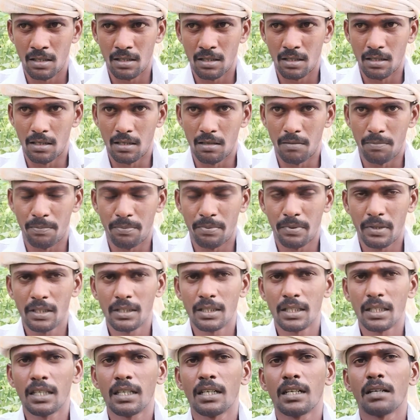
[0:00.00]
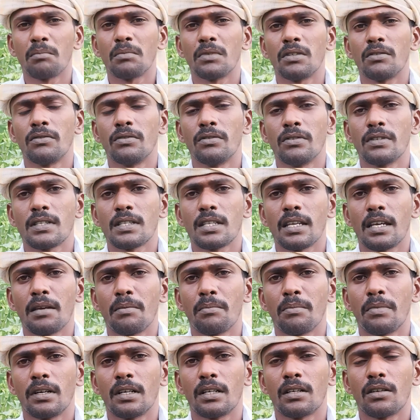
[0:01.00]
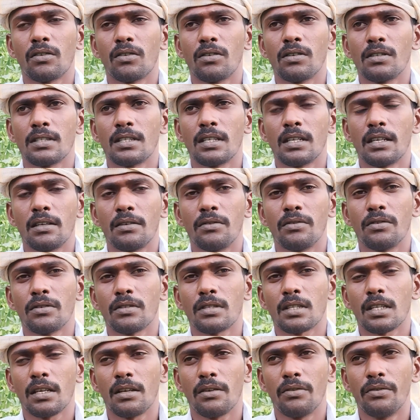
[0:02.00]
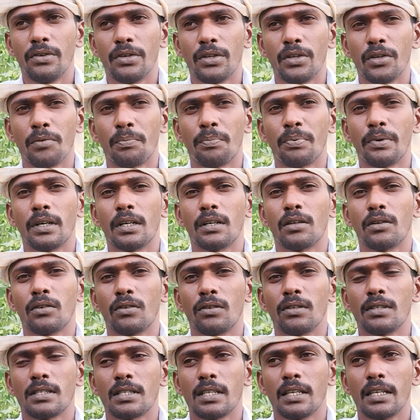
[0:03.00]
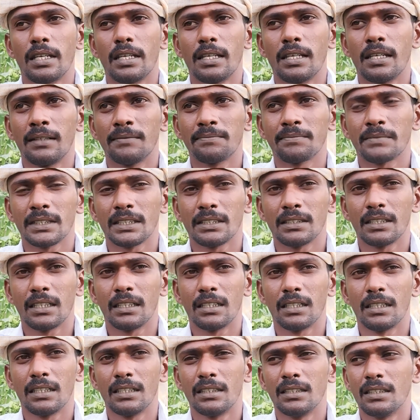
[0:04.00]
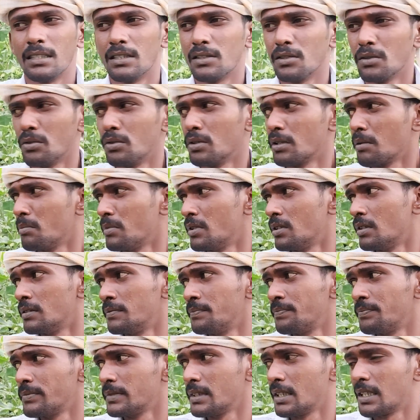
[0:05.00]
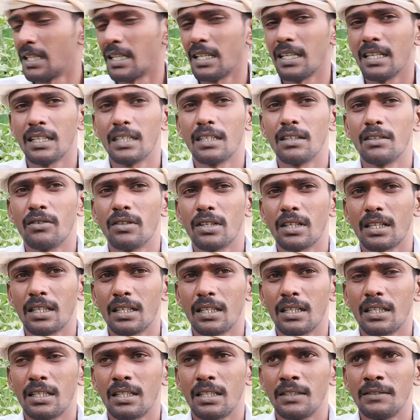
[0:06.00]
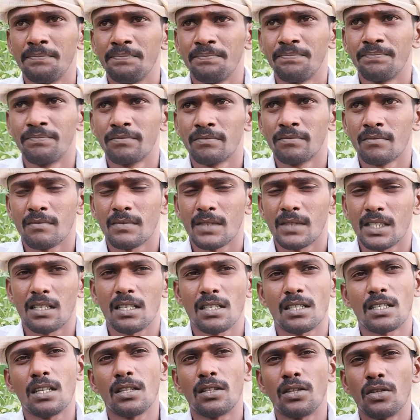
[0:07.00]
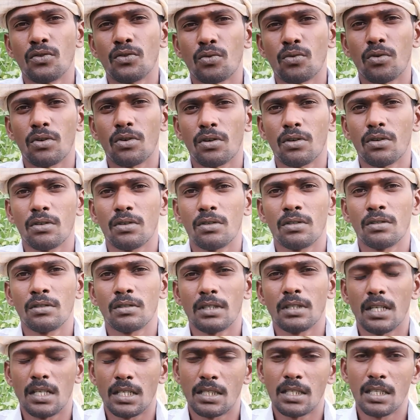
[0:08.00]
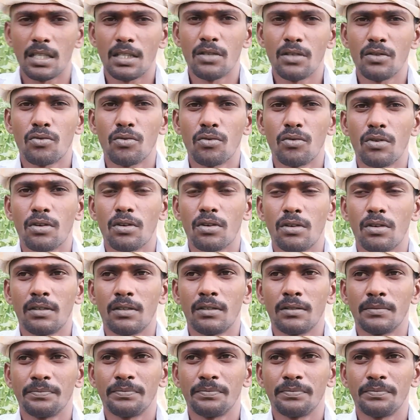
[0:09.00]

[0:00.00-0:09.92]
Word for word: இதில் பார்த்திங்கன்னா நம்ம விவசாயம் பண்ணுறவங்களும் சரி விவசாய வீடியோ பண்ணுறவங்களும் சரி அதாவது ஏதோ நம்ம நிறைய இங்கே வர்ற கஷ்டத்தையும் சொல்கிறோம் நஷ்டத்தையும் சொல்கிறோம்